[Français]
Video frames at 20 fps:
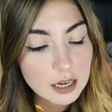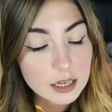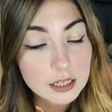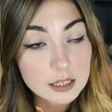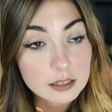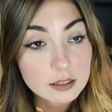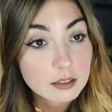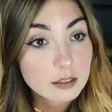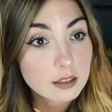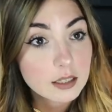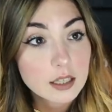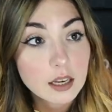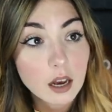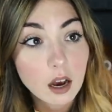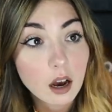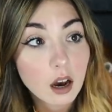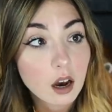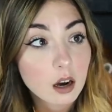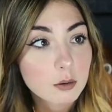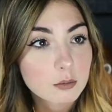arrêté il y
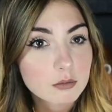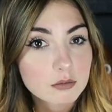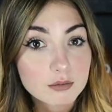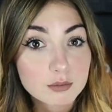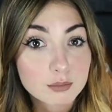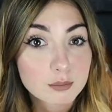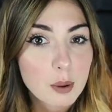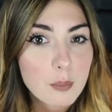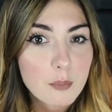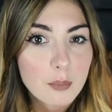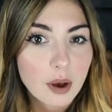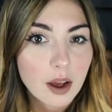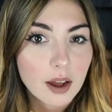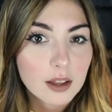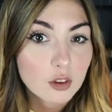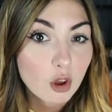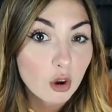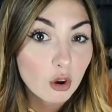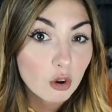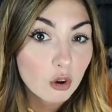a même pas
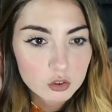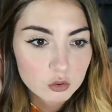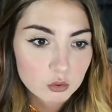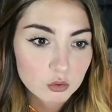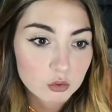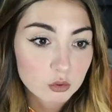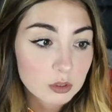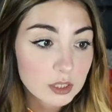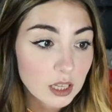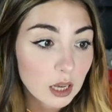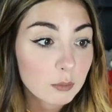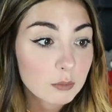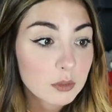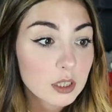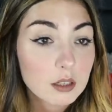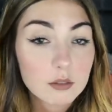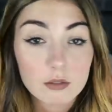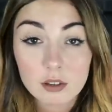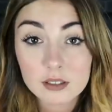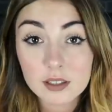un an, donc jusqu'à
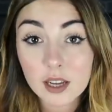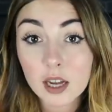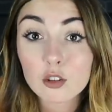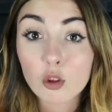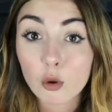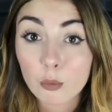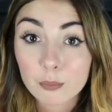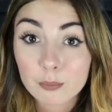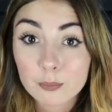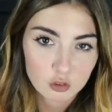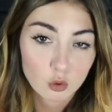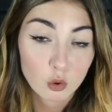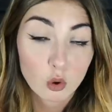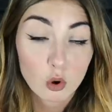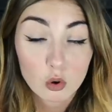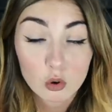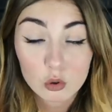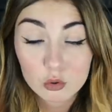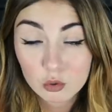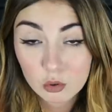mes 21 ans. Donc
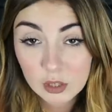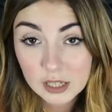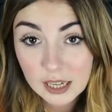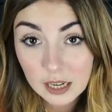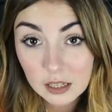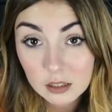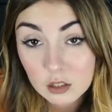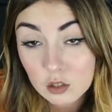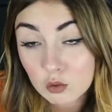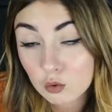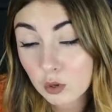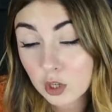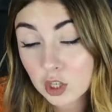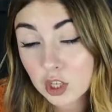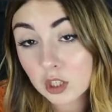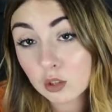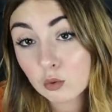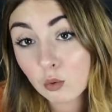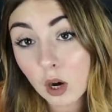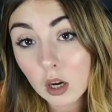en gros, tu les gardes soit
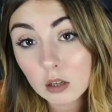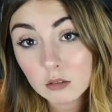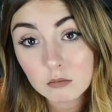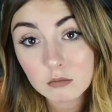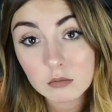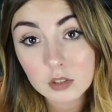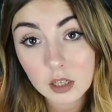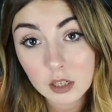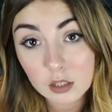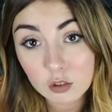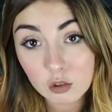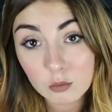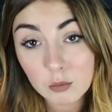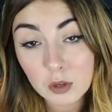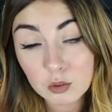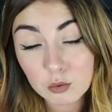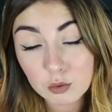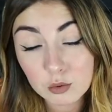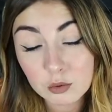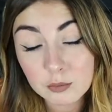chez toi, directement
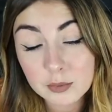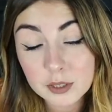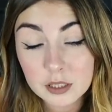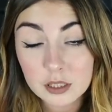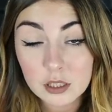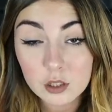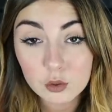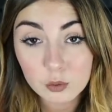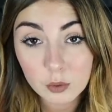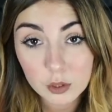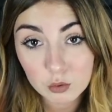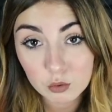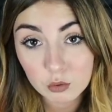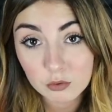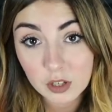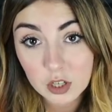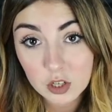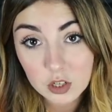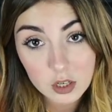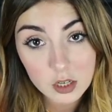à ton domicile, soit tu
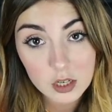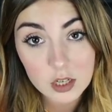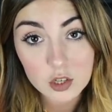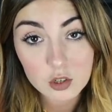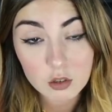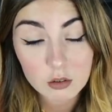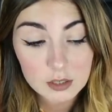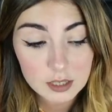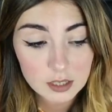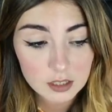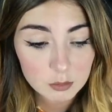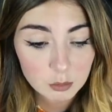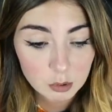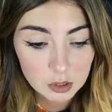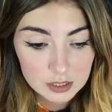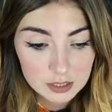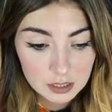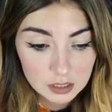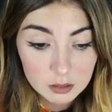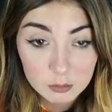vas chez les gens, ça dépend
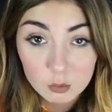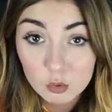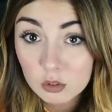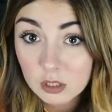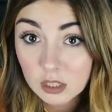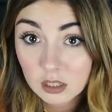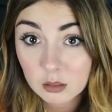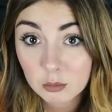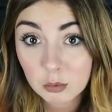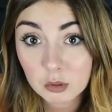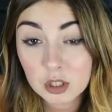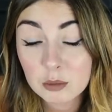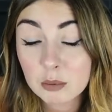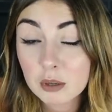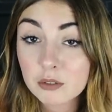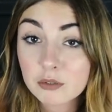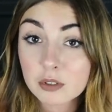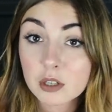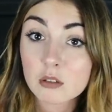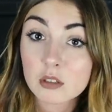des animaux, ça dépend des
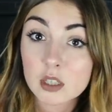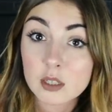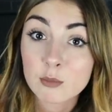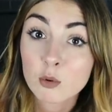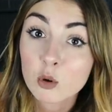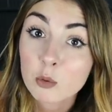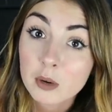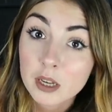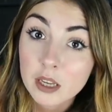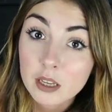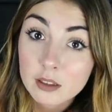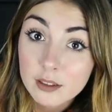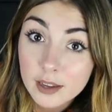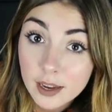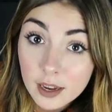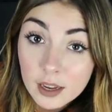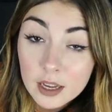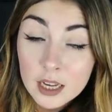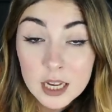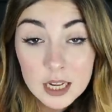préférences des
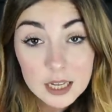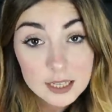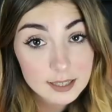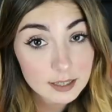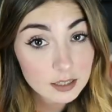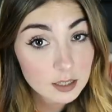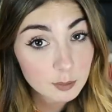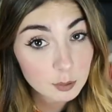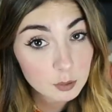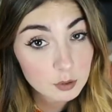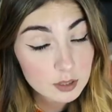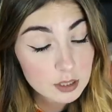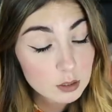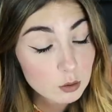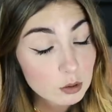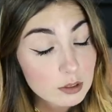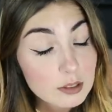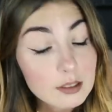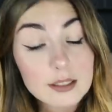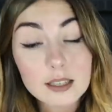propriétaires, ça dépend aussi
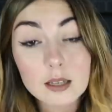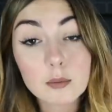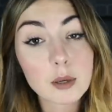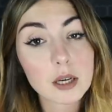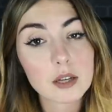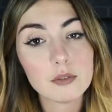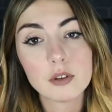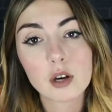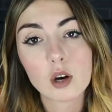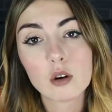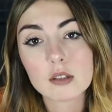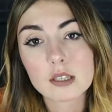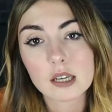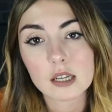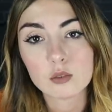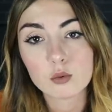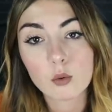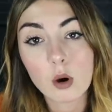de tes préférences à